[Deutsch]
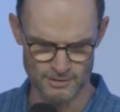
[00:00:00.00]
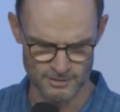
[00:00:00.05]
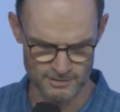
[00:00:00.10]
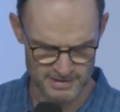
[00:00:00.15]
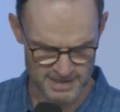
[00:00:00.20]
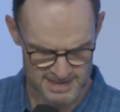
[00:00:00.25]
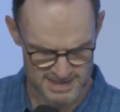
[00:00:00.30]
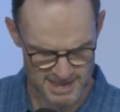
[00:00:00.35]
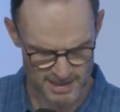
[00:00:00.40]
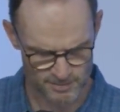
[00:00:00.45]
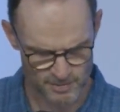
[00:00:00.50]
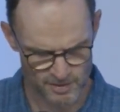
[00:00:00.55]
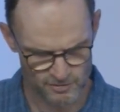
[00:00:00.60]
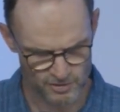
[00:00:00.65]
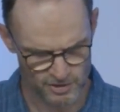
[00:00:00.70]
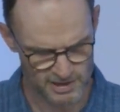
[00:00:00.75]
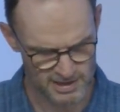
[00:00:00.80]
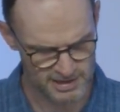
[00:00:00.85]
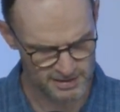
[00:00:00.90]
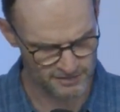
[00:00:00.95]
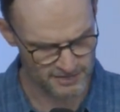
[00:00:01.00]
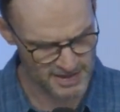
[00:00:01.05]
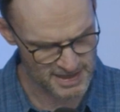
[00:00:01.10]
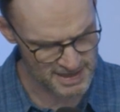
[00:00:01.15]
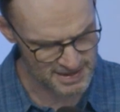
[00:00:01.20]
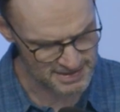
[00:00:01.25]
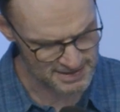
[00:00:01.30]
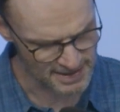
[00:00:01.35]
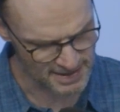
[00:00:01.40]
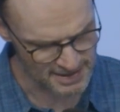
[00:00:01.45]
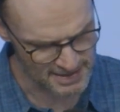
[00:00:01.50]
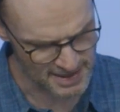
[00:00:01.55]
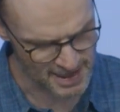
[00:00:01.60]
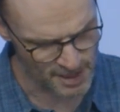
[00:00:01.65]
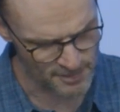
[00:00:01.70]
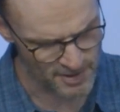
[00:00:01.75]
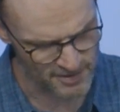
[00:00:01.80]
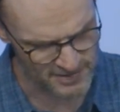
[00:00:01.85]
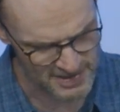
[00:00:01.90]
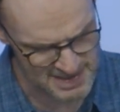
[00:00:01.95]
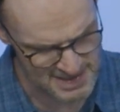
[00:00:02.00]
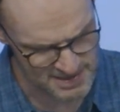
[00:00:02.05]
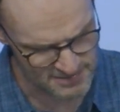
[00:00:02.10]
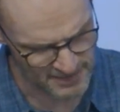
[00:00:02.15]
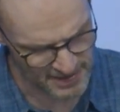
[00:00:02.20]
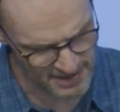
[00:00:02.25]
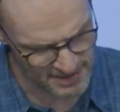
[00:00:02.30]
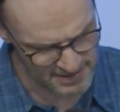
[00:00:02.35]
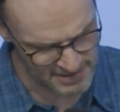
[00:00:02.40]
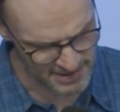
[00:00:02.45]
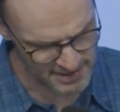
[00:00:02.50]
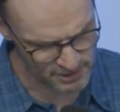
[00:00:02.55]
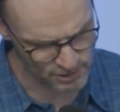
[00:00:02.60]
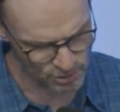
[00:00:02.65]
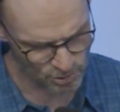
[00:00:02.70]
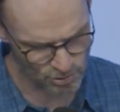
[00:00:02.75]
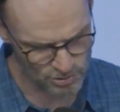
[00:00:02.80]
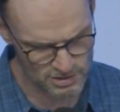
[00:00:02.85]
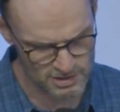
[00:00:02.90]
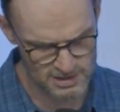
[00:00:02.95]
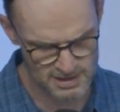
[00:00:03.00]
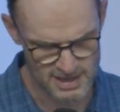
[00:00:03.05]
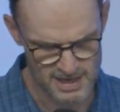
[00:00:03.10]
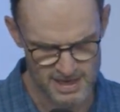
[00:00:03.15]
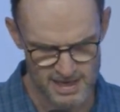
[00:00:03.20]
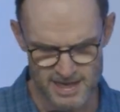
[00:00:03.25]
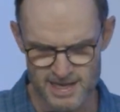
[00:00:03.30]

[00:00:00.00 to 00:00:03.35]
Und das hat mir wirklich wehgetan. Aber was war der Grund?